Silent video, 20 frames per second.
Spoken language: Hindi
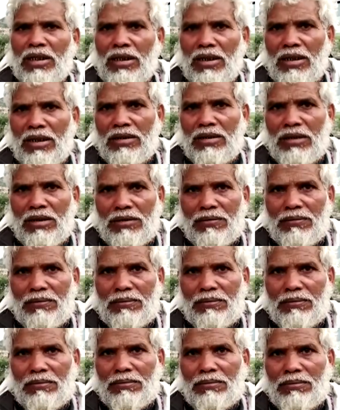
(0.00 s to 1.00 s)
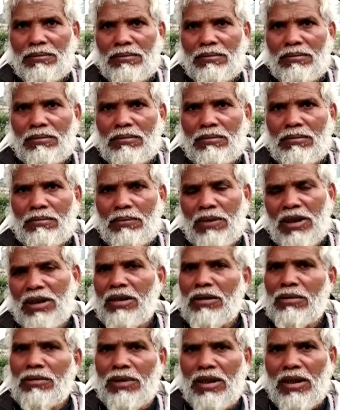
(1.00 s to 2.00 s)
गए हैं सर हम्म? पति
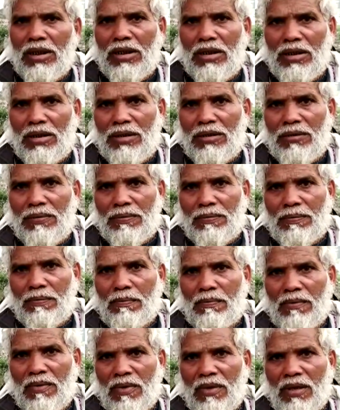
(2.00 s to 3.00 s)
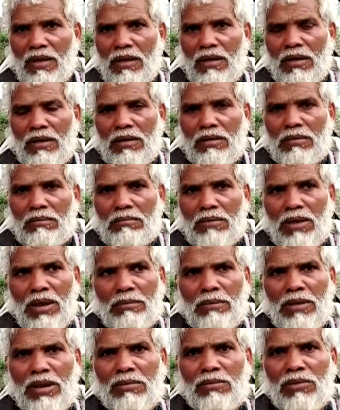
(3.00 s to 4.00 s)
गुजर गए हैं क्या नाम था पति का
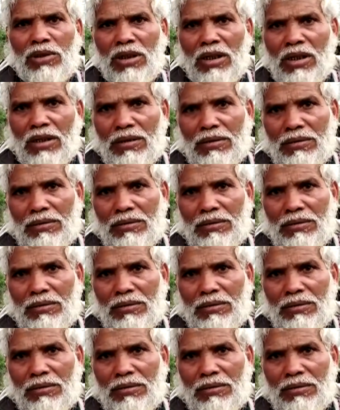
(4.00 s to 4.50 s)
मोहम्मद मुन्ना